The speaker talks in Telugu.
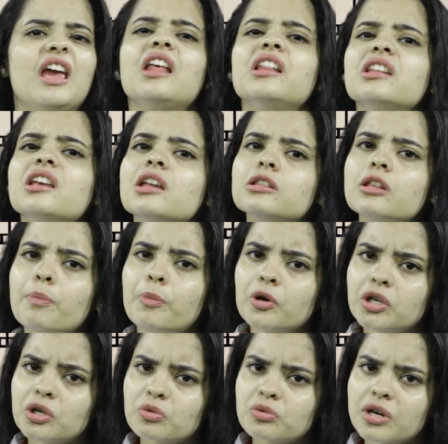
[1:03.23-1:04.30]
ఎందుకు ఇంత
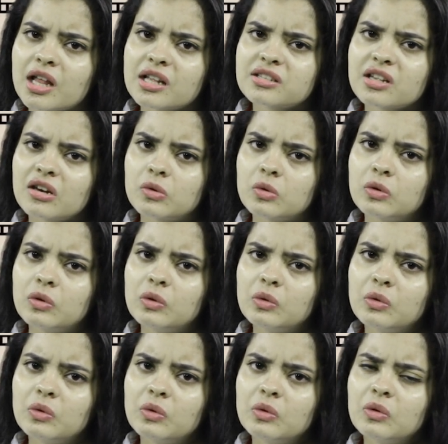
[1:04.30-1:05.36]
పొట్టిగా ఉన్నాడు అసలు
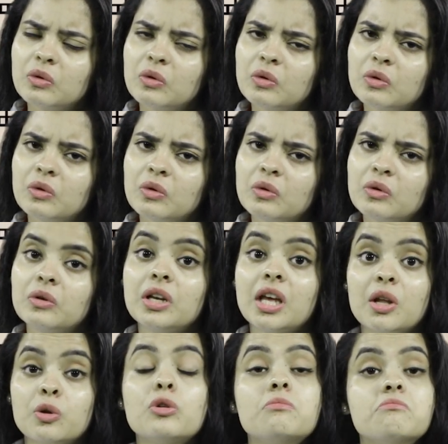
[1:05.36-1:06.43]

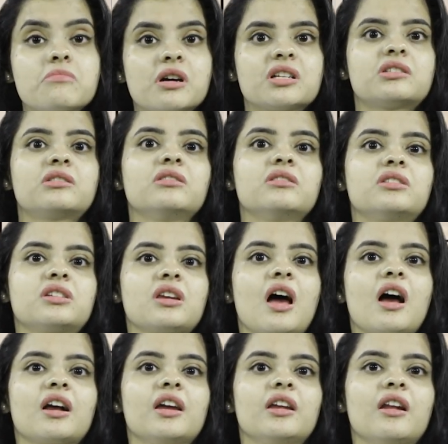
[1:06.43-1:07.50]
నేను మస్తు
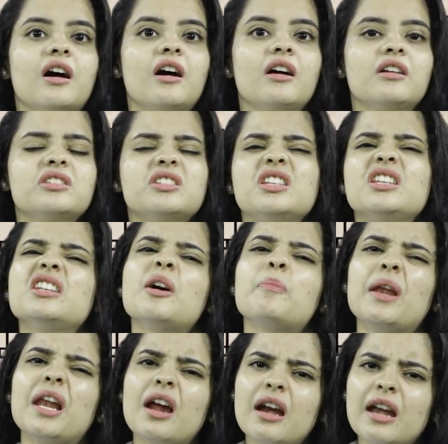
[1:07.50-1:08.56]
షాక్ అయినా చిన్న
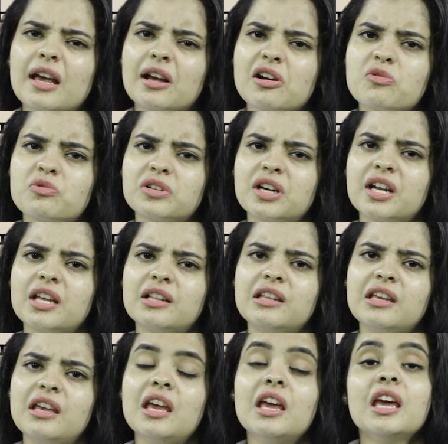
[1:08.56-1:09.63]
పిల్లాడు లెక్క
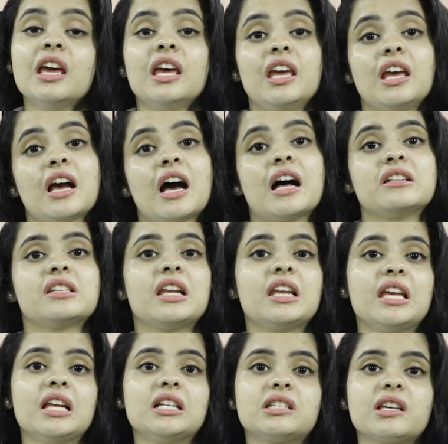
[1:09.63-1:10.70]
ఉన్నాడేంది ఇక
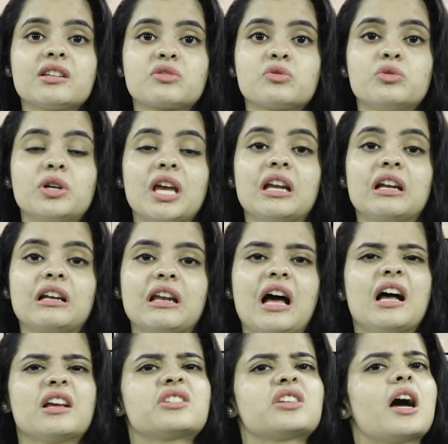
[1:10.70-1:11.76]
అంజలి చేసుకుంటే గిట్లా
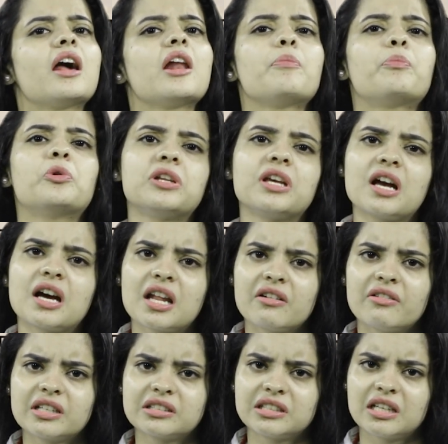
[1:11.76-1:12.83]
ఆశాన పొట్టిగా
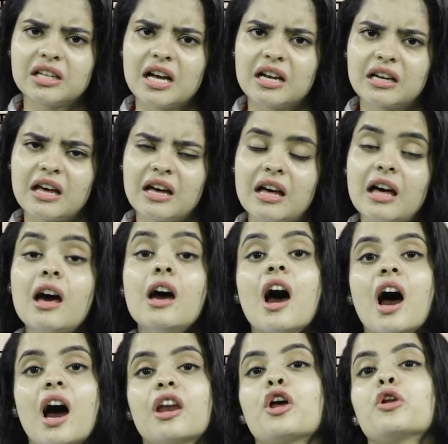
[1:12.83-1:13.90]
కనబడతాడు అట్లా
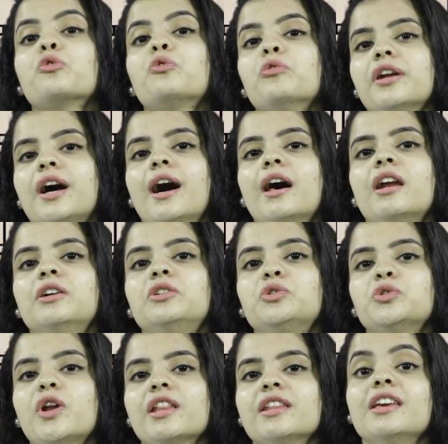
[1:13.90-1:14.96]
అని అనుకున్నా అని
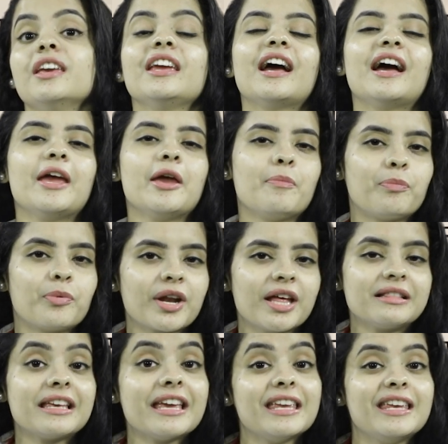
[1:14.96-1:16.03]
అంటున్నది ఇక
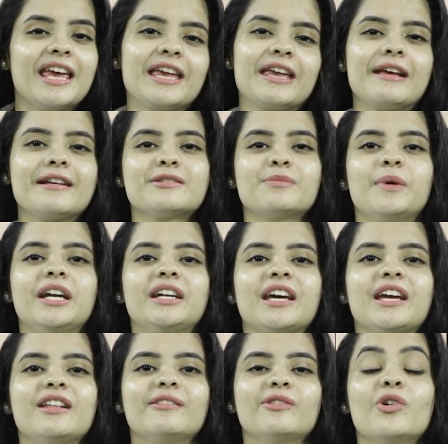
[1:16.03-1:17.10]
ఎప్పుడైతే ఎంగేజ్మెంట్
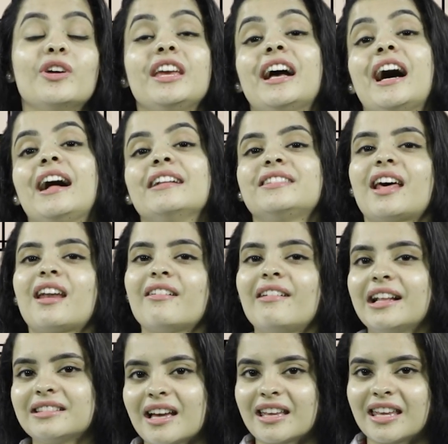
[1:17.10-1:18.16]
అయిందో ఇక ఆ
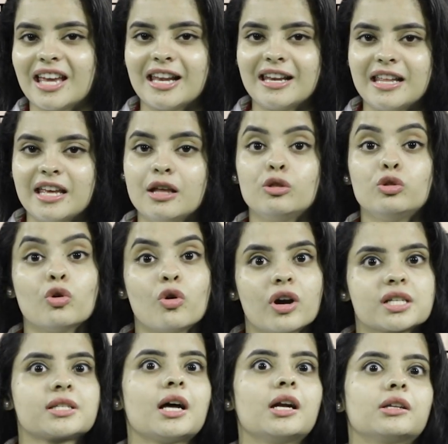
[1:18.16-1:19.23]
తర్వాతకెళ్ళి
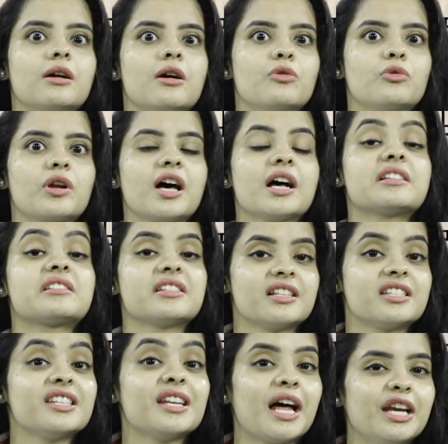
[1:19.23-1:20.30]
దొంగసాటుగా కూడా
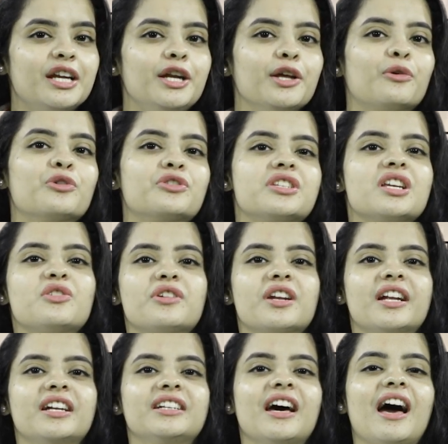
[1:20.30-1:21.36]
సచిన్ వాళ్ళ ఇంటికి
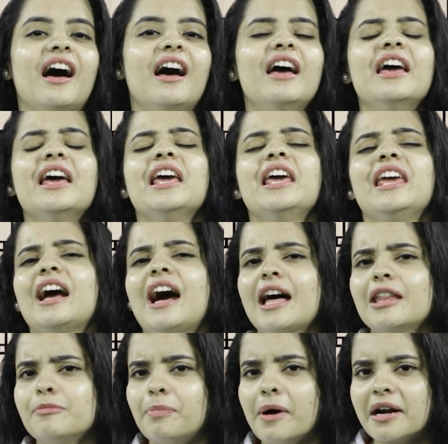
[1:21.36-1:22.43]
వచ్చేటోడంట ఇక
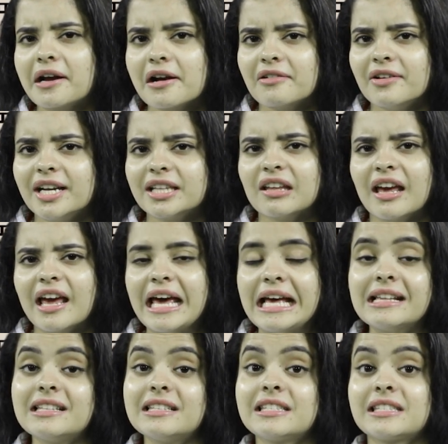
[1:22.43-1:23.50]
అది పక్కకు పెడితే
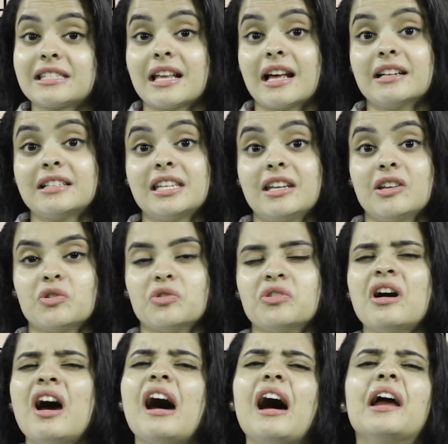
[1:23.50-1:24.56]
సచిన్
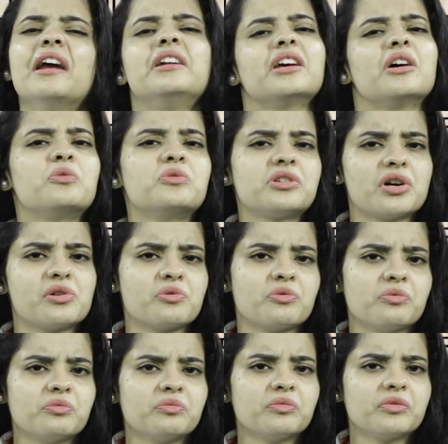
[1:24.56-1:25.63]
హైటే ఉంటాడు
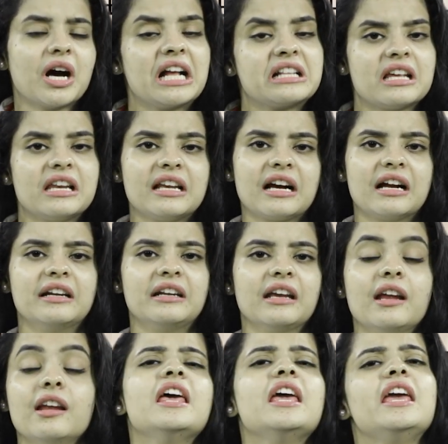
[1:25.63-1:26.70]
అంజలి కంటే
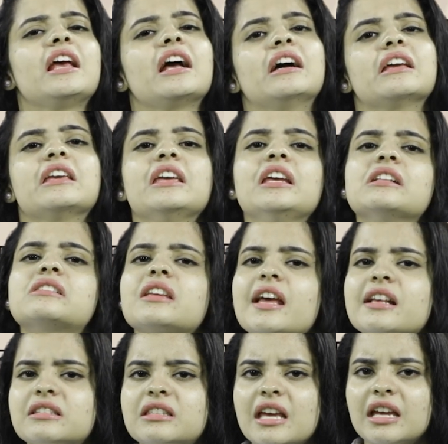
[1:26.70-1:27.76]
ఇక ఈల్
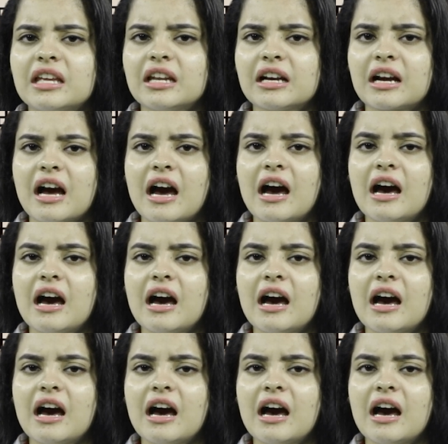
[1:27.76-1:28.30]
వేస్తే గినక